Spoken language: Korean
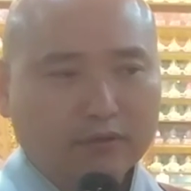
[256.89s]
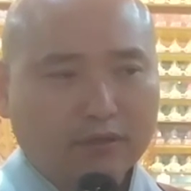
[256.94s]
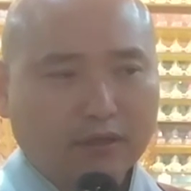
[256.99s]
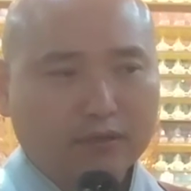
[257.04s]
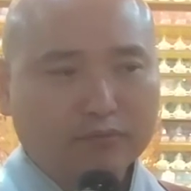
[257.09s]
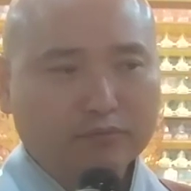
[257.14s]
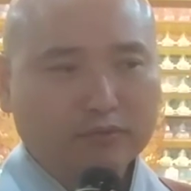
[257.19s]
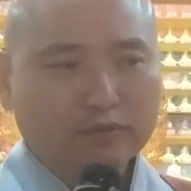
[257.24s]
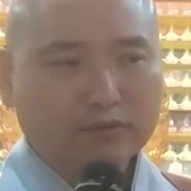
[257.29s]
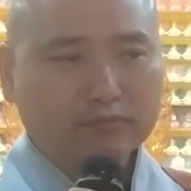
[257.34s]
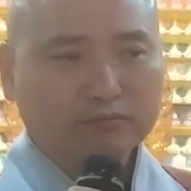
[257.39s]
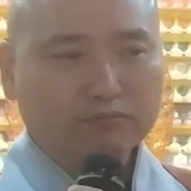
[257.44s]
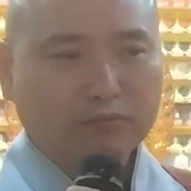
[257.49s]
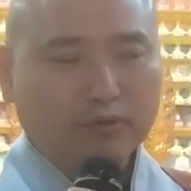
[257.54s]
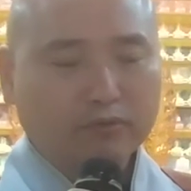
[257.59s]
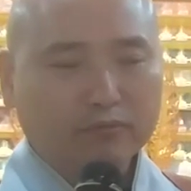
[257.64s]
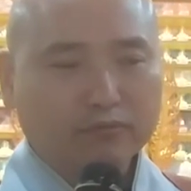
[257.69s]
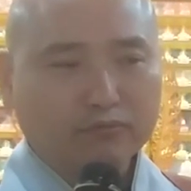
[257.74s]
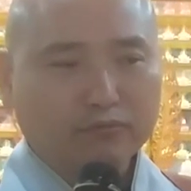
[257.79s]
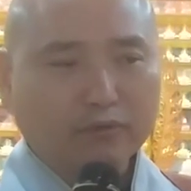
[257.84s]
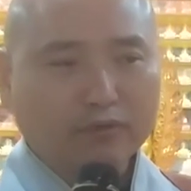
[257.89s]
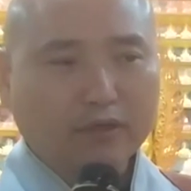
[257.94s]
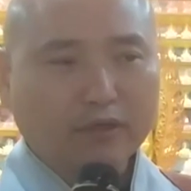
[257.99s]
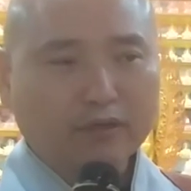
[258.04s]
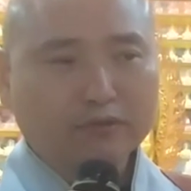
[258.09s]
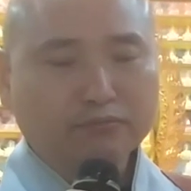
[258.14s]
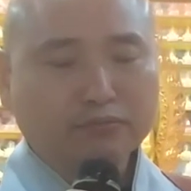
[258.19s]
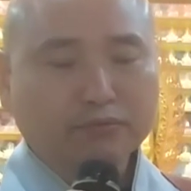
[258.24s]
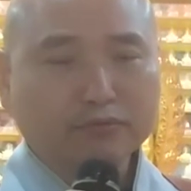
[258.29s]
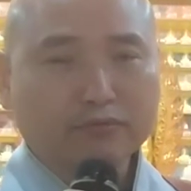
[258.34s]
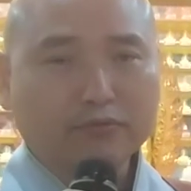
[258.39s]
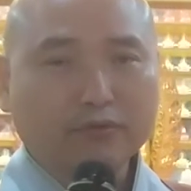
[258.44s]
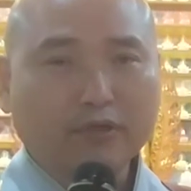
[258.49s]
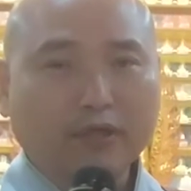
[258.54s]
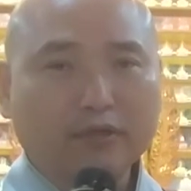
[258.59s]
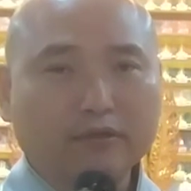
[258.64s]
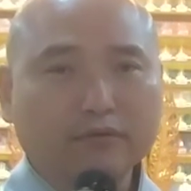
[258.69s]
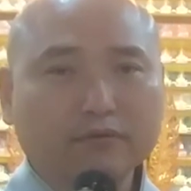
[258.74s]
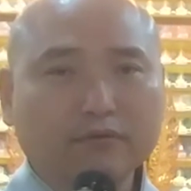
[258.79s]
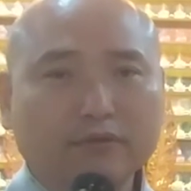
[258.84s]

아니면 뭐 원한을 품거나 이런